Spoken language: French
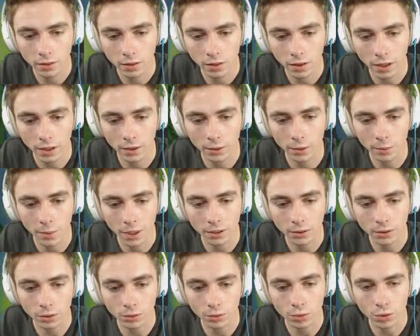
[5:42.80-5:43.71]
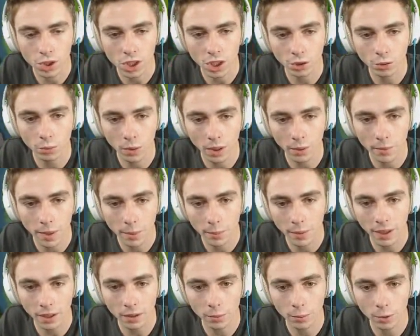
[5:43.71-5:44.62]
Ah ouais, mais attends, il faut que je récupère ma
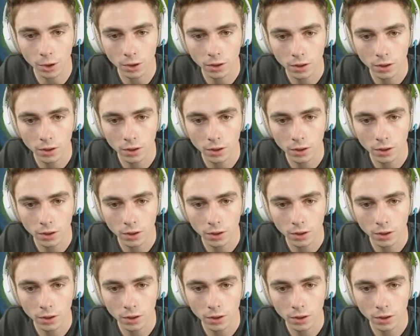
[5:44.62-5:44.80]
perle, moi.